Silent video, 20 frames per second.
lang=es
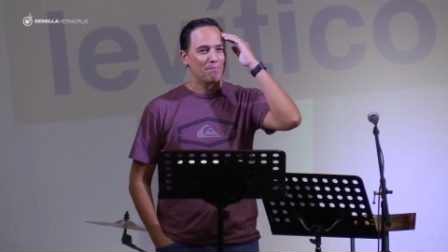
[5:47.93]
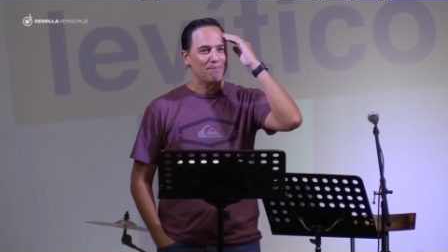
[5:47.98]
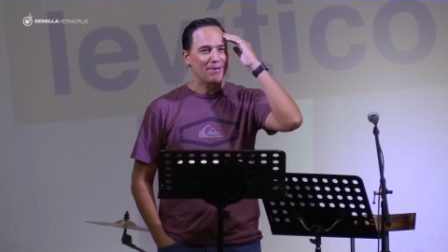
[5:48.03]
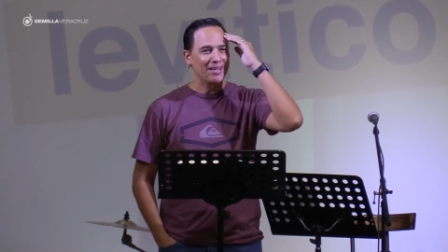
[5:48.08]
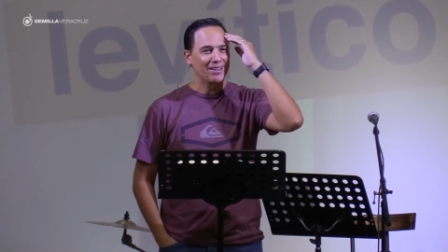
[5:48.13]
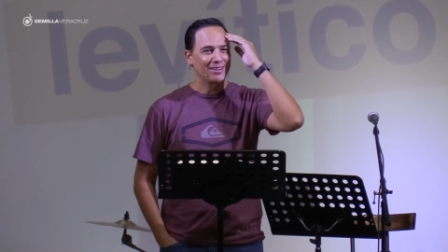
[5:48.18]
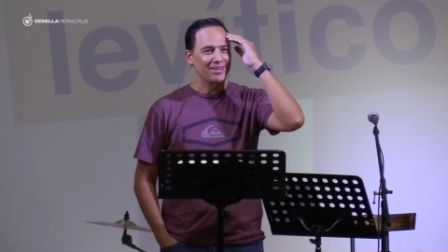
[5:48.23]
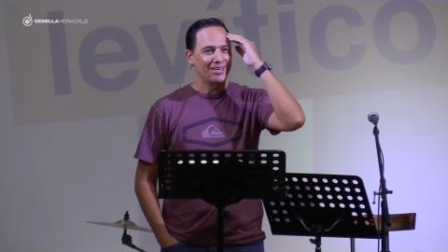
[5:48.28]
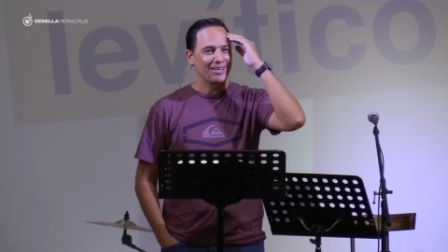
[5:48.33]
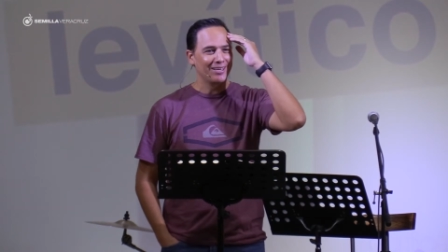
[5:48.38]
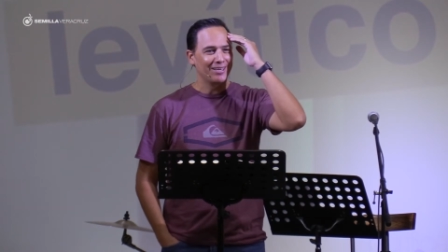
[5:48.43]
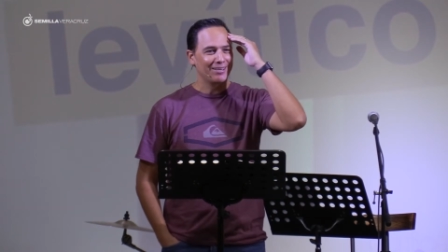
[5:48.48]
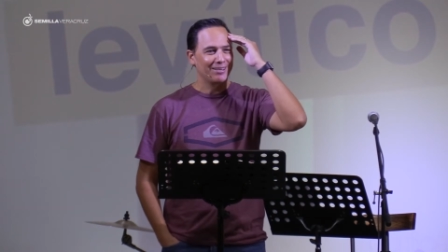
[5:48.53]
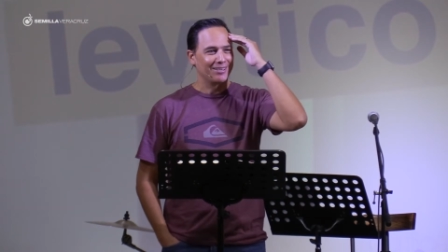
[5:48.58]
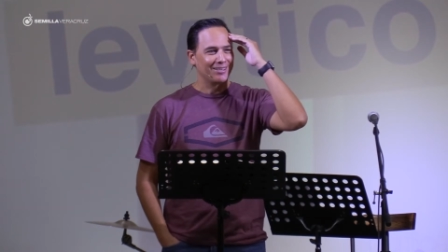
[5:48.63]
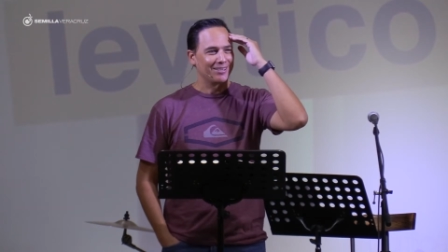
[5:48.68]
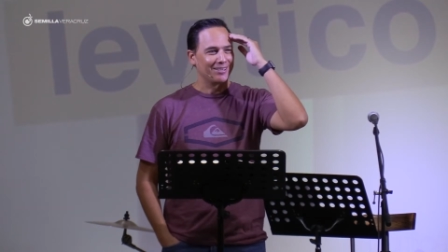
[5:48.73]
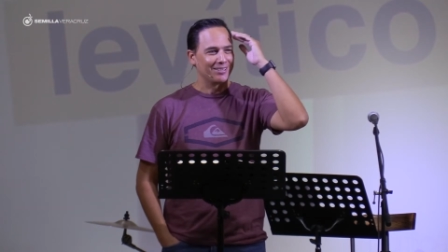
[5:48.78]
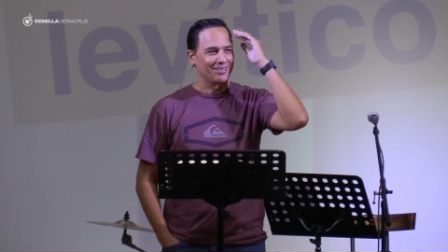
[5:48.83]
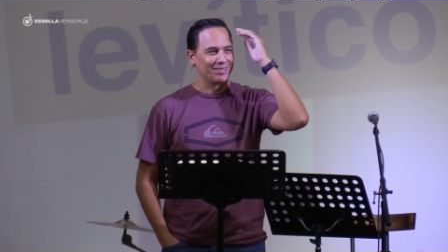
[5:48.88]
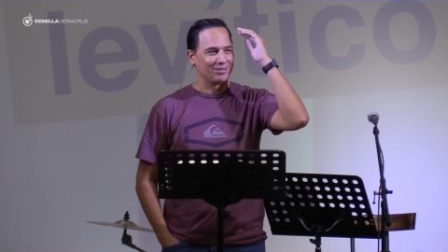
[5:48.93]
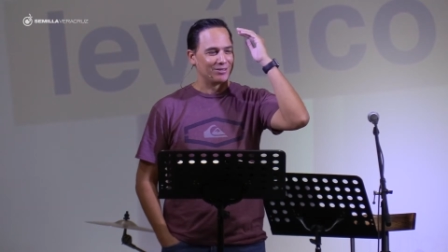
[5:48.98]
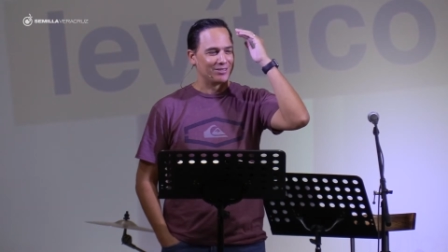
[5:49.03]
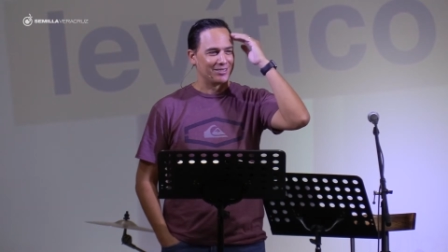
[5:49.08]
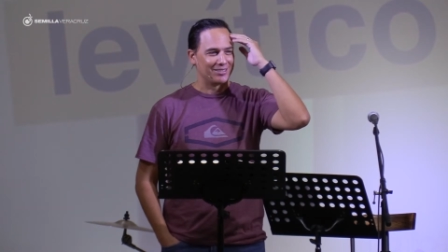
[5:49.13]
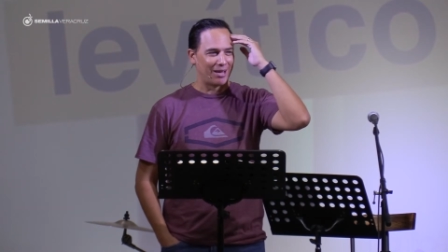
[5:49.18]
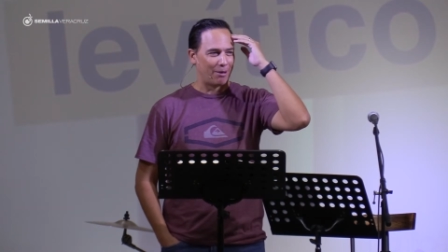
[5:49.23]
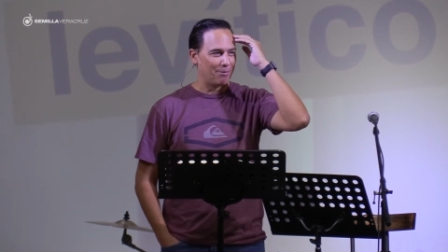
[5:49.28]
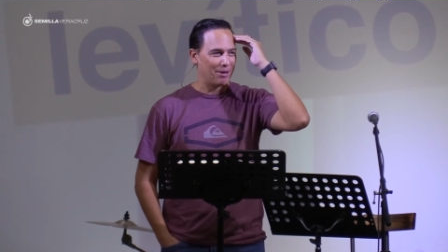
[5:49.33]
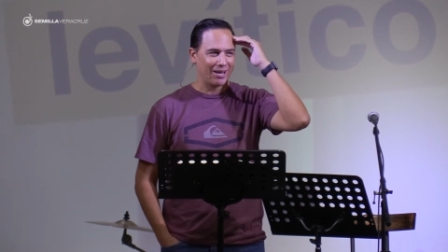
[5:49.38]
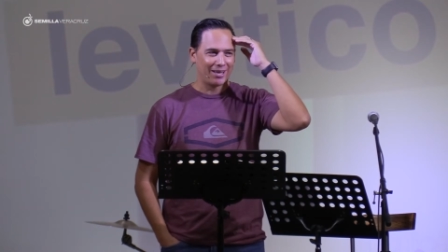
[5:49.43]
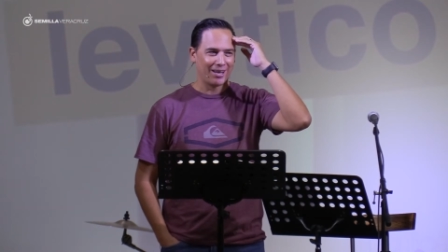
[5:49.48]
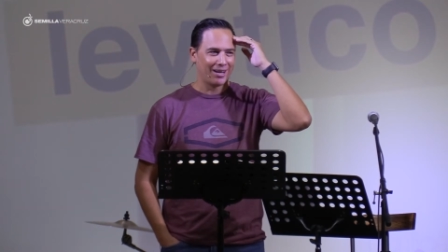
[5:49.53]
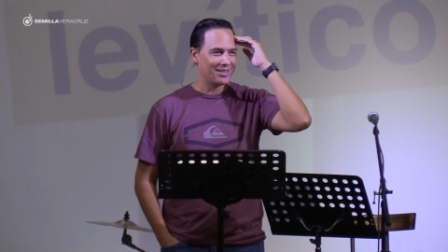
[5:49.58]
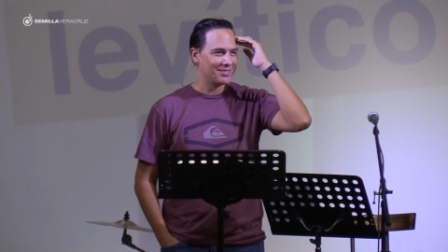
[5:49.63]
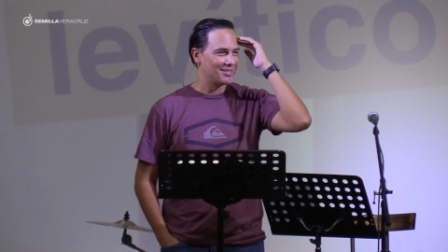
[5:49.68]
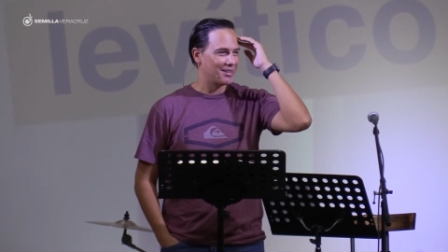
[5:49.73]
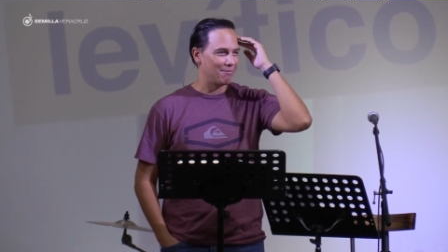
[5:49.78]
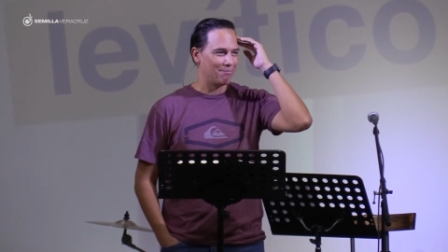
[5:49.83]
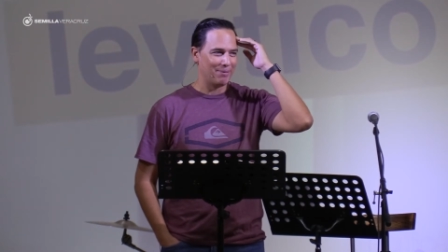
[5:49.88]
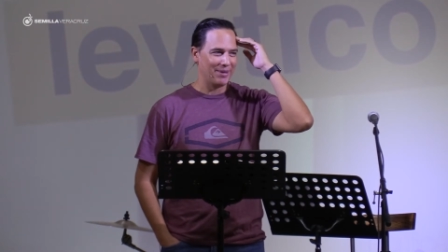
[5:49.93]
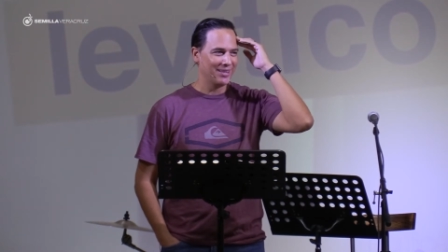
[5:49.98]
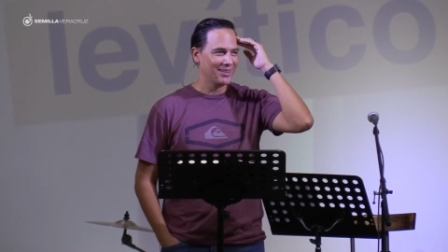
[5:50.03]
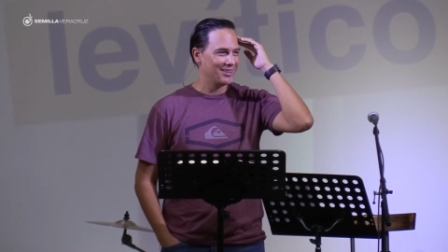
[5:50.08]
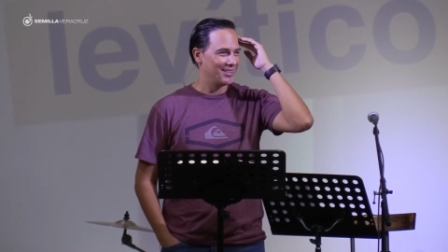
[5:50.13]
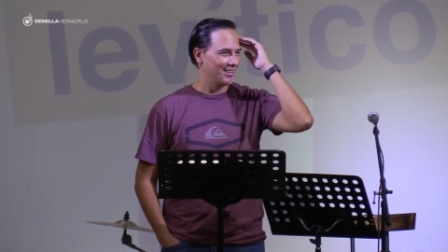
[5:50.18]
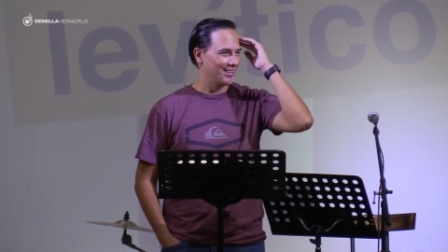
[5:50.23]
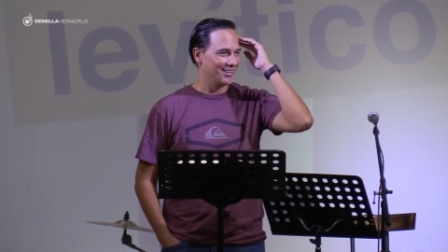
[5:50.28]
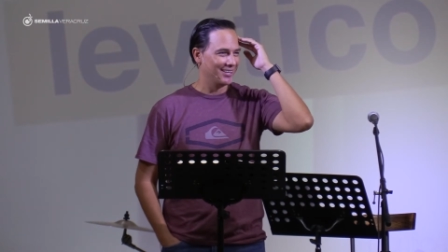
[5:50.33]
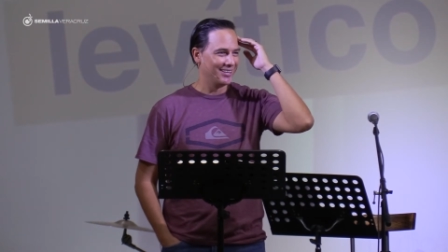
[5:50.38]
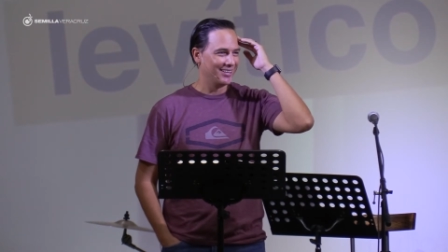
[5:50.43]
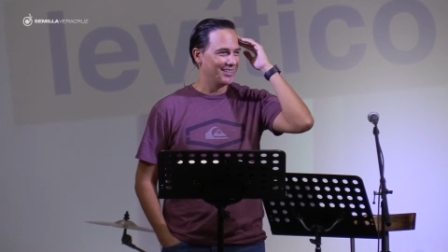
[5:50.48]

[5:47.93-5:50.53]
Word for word: mente eh, sabía que era serpiente.